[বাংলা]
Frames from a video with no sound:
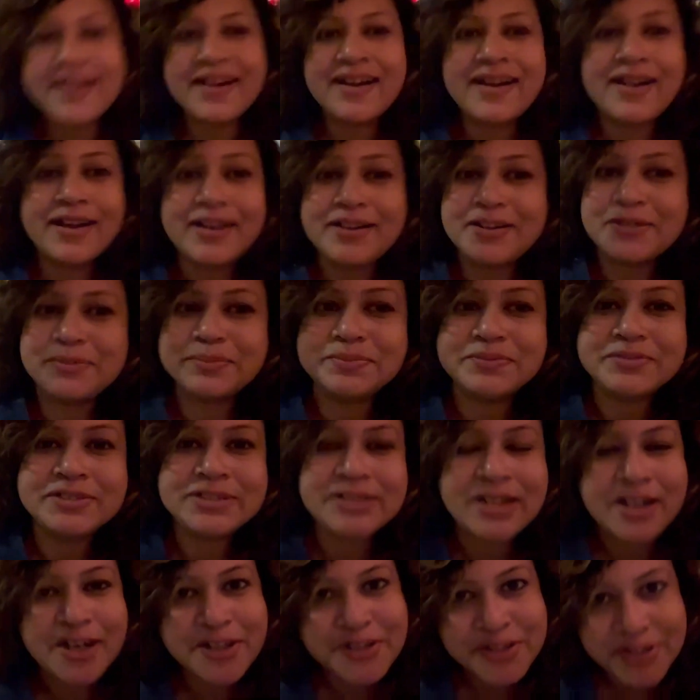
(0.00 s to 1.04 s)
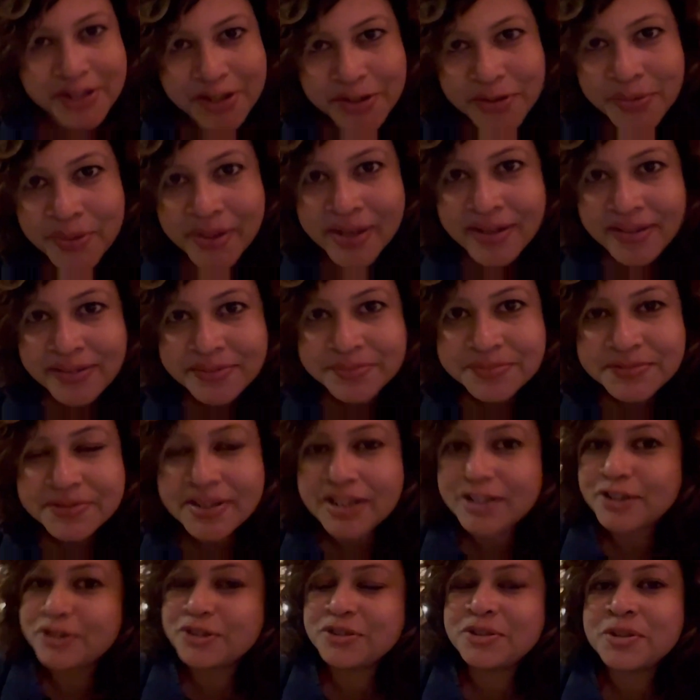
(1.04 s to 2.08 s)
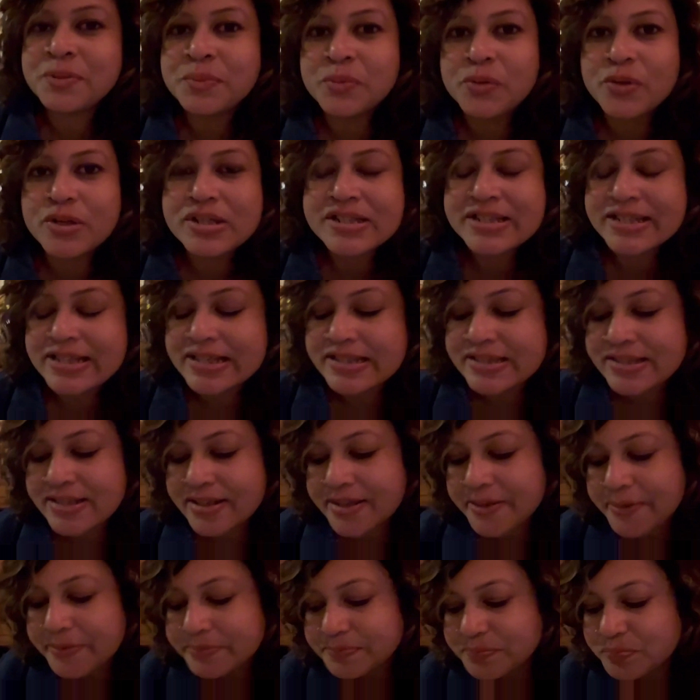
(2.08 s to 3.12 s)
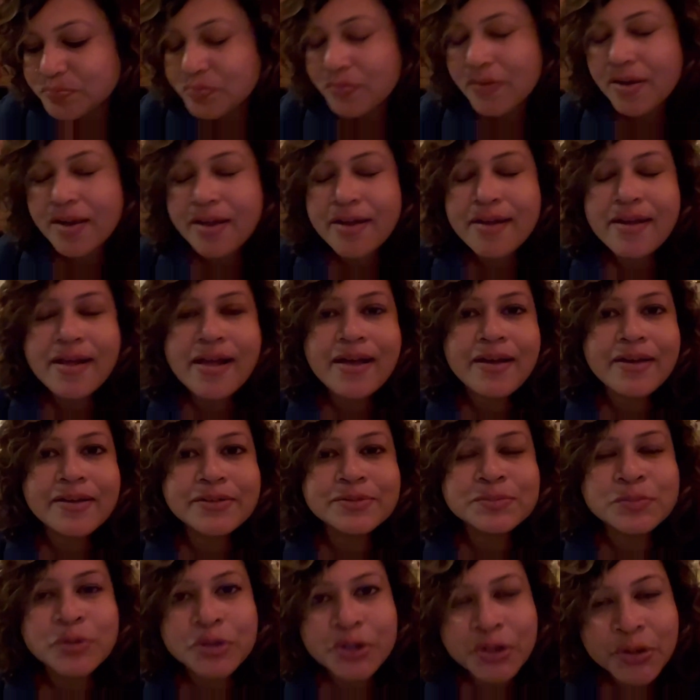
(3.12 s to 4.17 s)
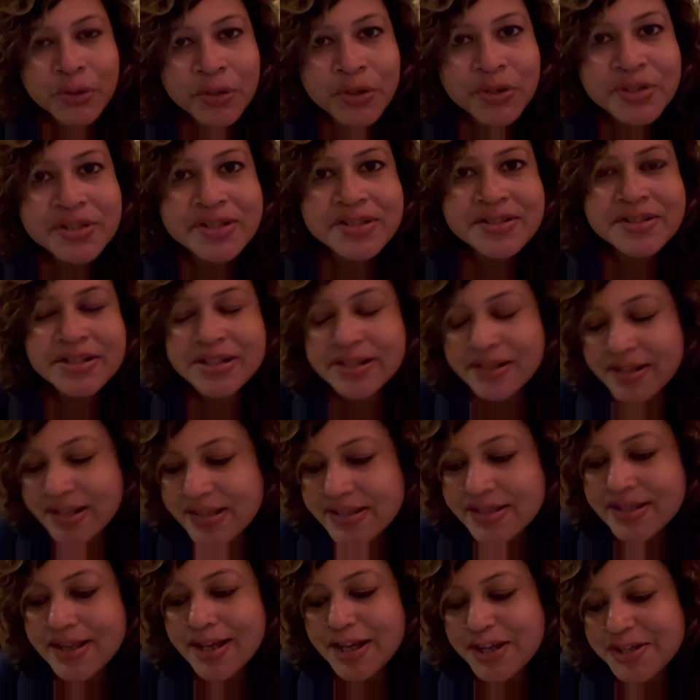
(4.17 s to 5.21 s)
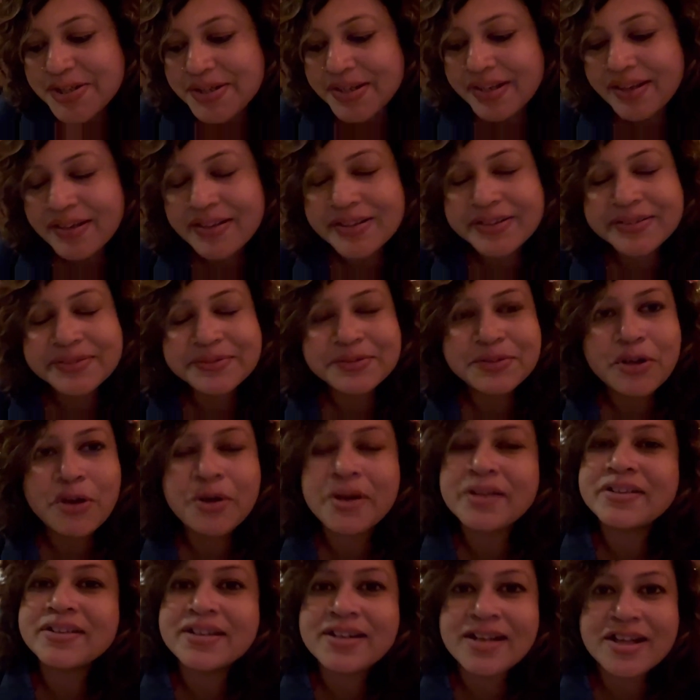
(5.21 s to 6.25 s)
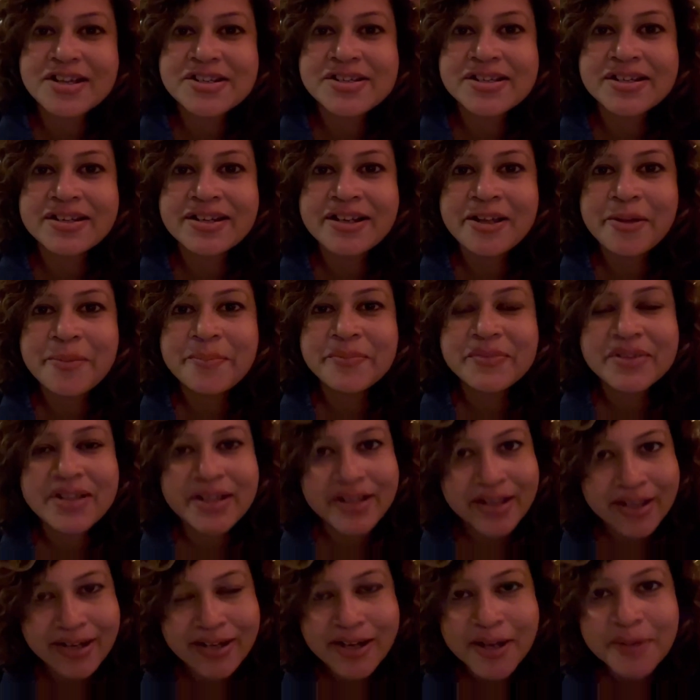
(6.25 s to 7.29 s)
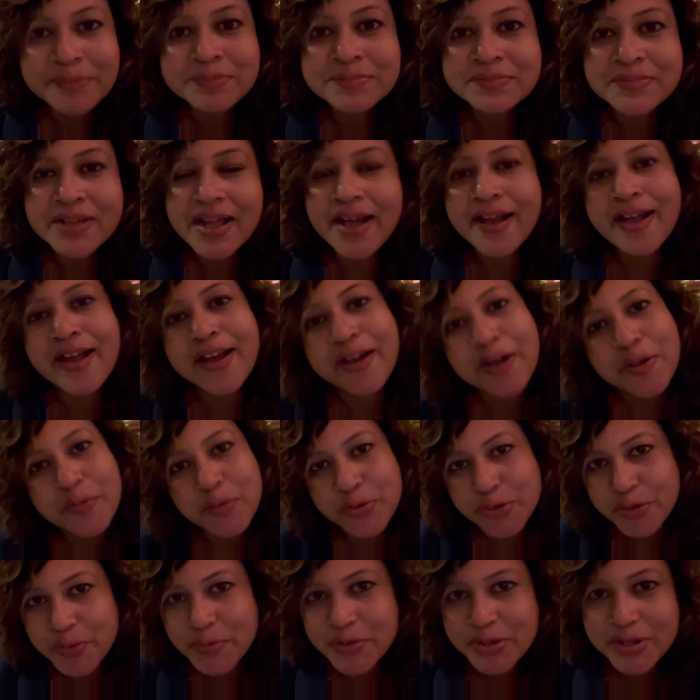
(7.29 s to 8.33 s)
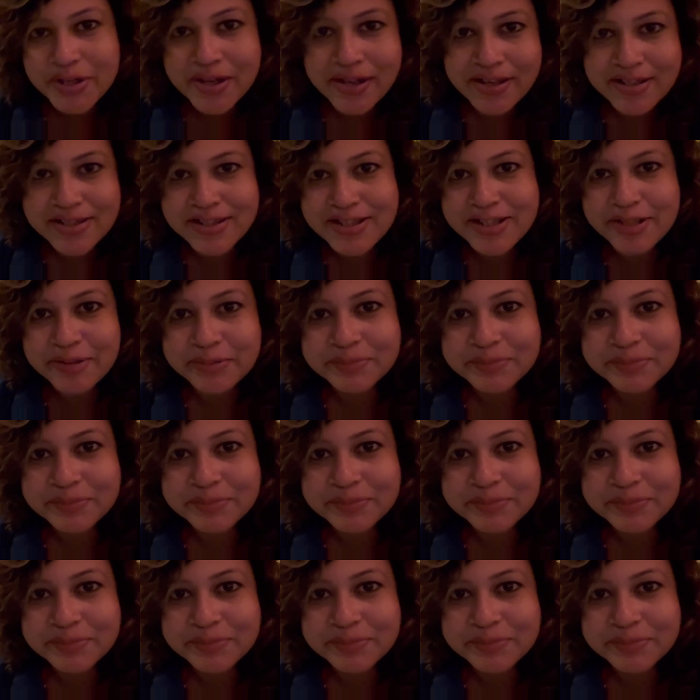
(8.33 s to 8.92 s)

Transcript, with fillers: আর যারা চেনা না তাদের জন্য বলছি যে মনে হলো যে ট্রিঙ্কাসে আসি অনেকদিন আসেনি এই এলাম একা একা বসে বসে খাচ্ছি